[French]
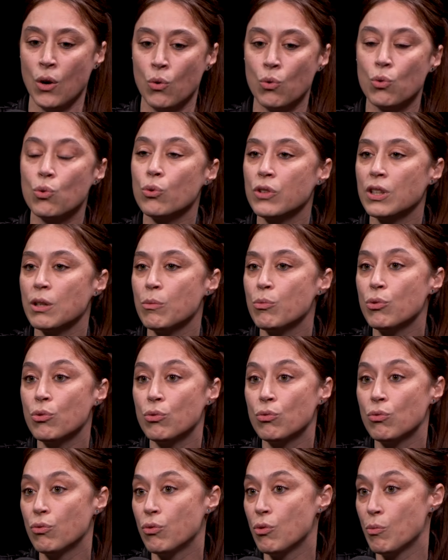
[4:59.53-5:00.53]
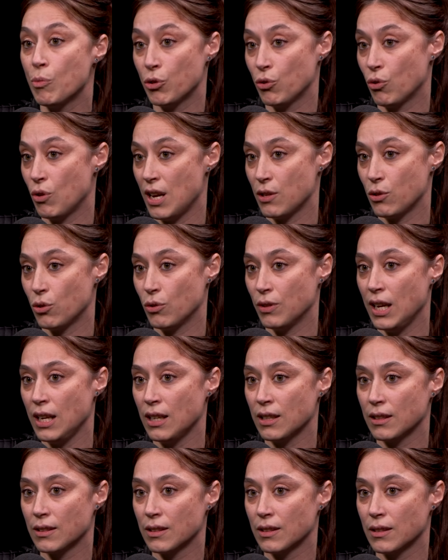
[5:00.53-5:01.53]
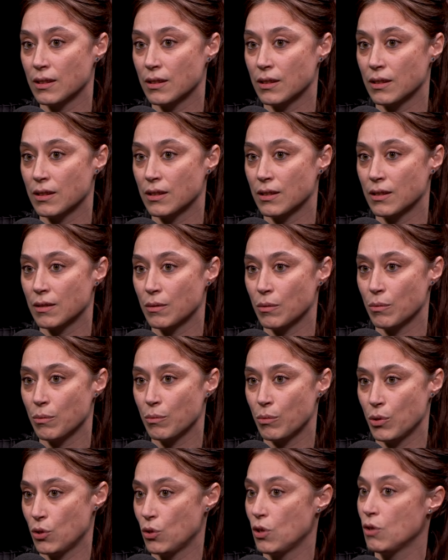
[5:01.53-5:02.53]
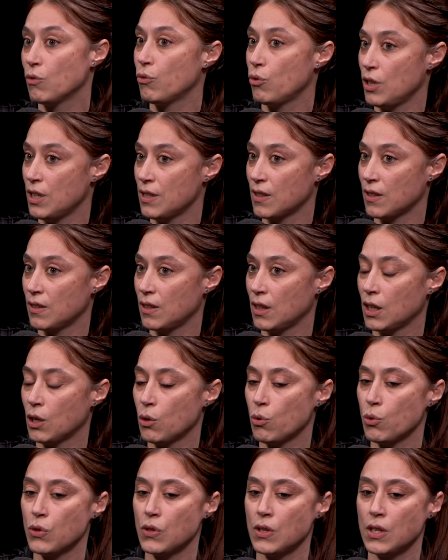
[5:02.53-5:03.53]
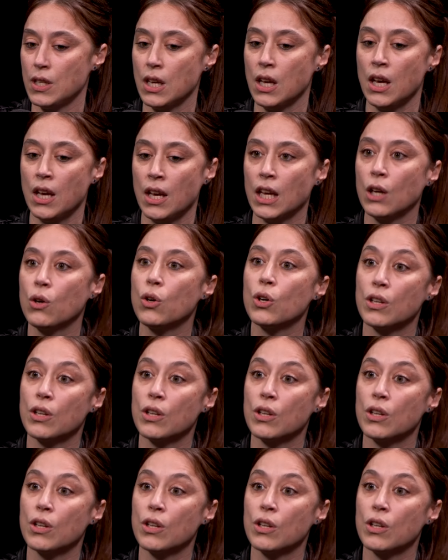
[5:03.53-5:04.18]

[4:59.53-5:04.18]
On contribue au nouveau mode relationnel, Okay. Parce qu'il faut les intégrer aussi. Et